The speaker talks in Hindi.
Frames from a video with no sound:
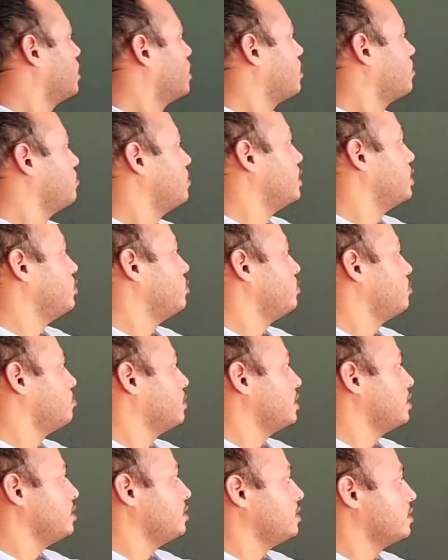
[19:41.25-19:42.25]
अब डी
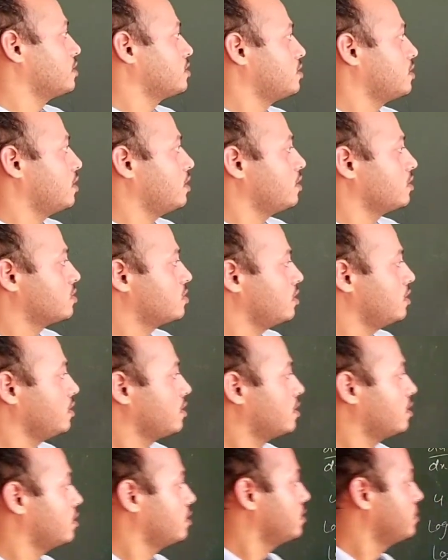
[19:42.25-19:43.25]
बाई डी एक्स अलग से
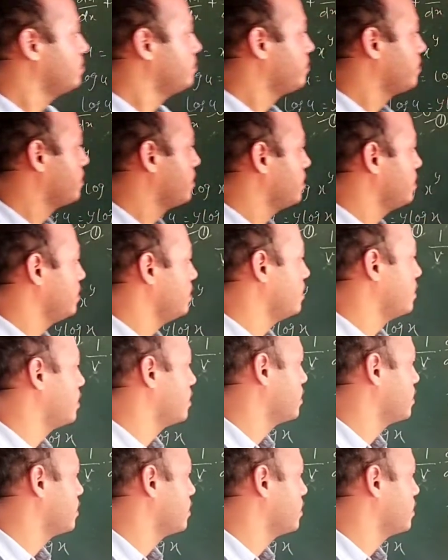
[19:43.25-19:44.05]
निकाला ये आ